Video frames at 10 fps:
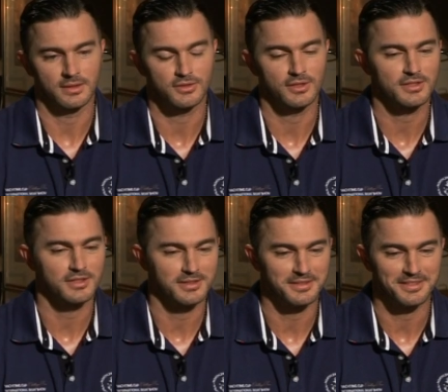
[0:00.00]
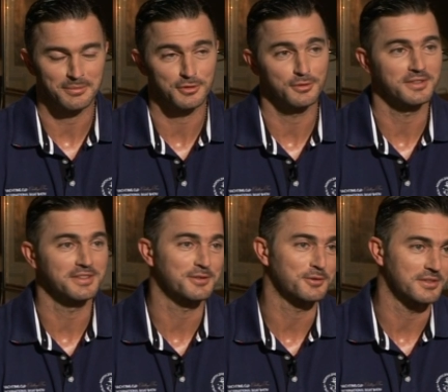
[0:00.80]
Znaczy ja się absolutnie
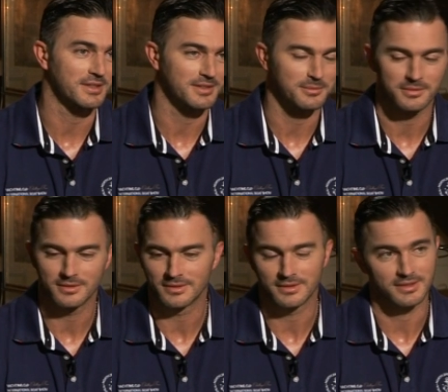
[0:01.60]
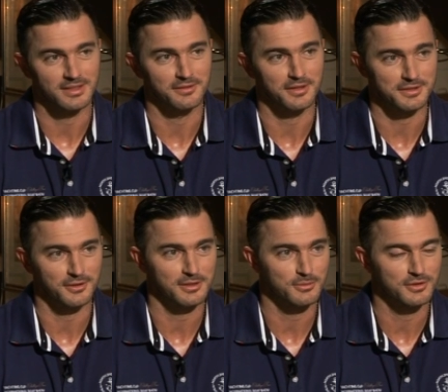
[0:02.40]
nie czuję żadnym e,
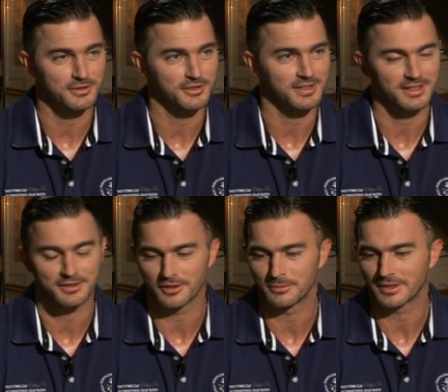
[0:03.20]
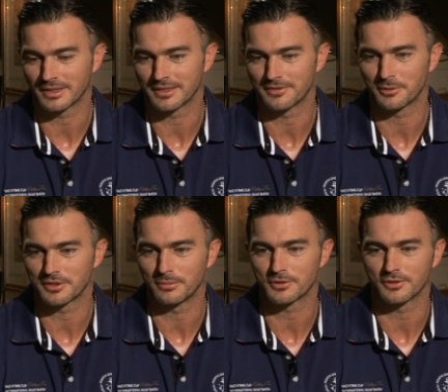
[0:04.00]
gwiazdorem czy, czy redaktorem, tak jak nazwałeś
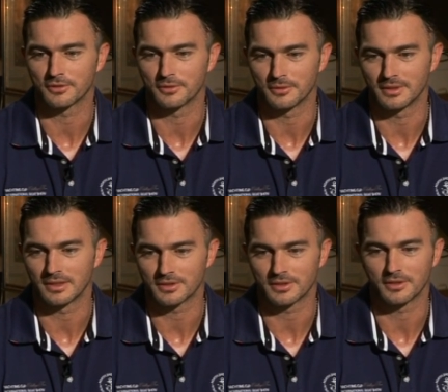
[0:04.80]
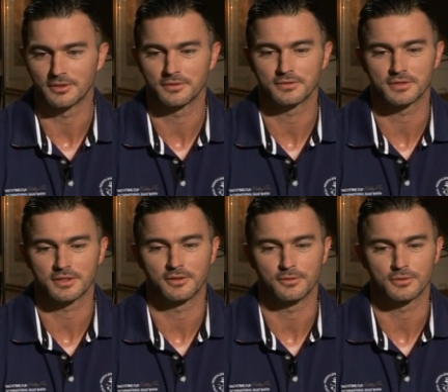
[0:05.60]
na początku. No, ja się tego
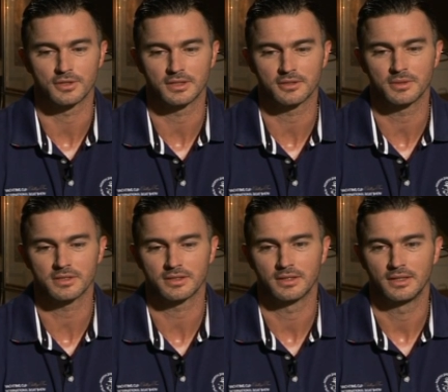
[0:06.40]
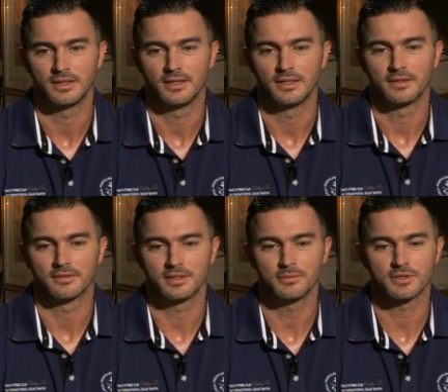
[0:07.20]
wszystkiego uczę, natomiast
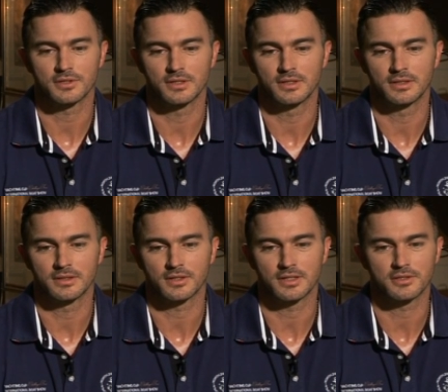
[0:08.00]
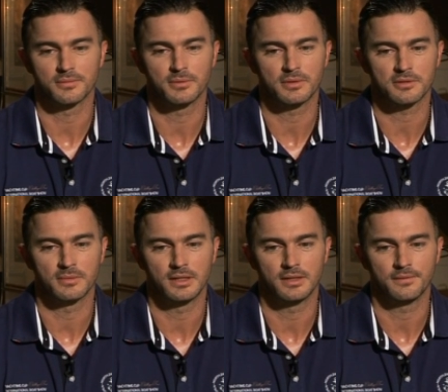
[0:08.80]
wydaje mi się, że, że każdy piłkarz
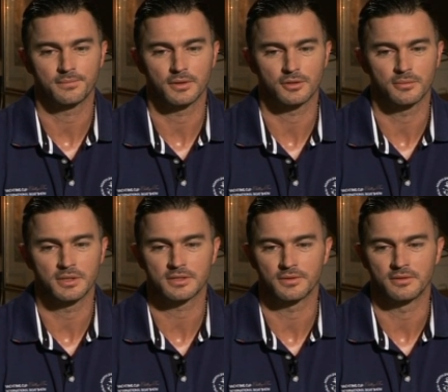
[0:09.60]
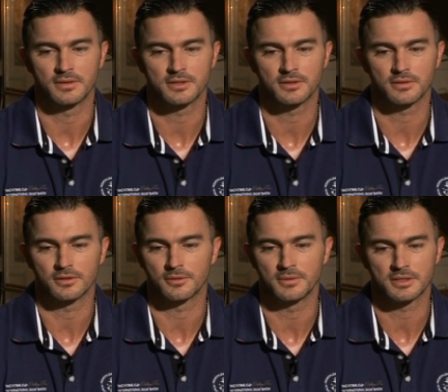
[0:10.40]
ma odrobinę swojej wiedzy,
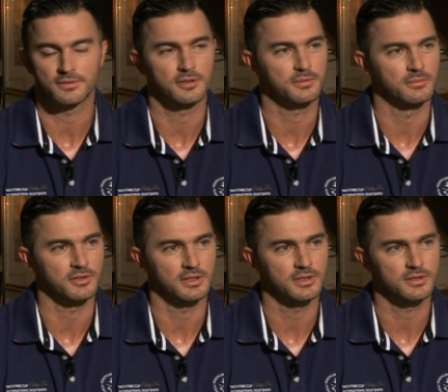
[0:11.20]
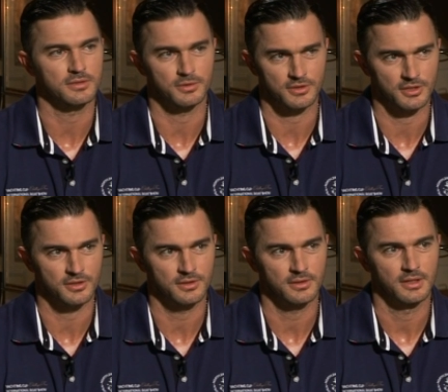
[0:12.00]
odrobinę swoich przemyśleń czy
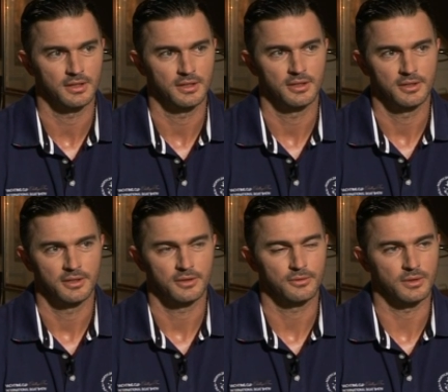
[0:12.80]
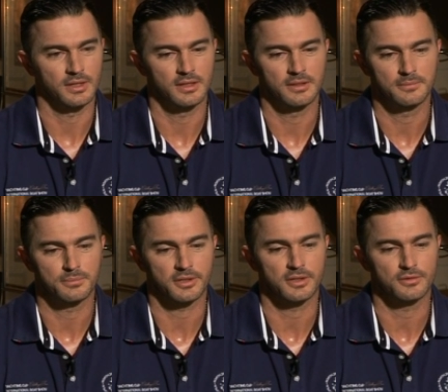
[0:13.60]
spostrzeżeń, które
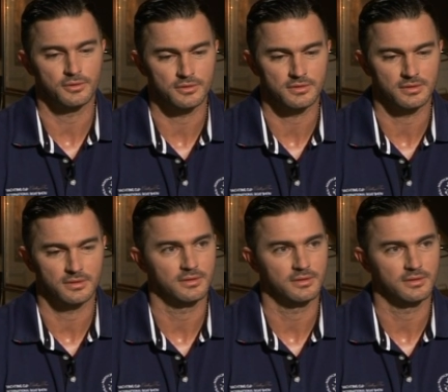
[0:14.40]
przekazując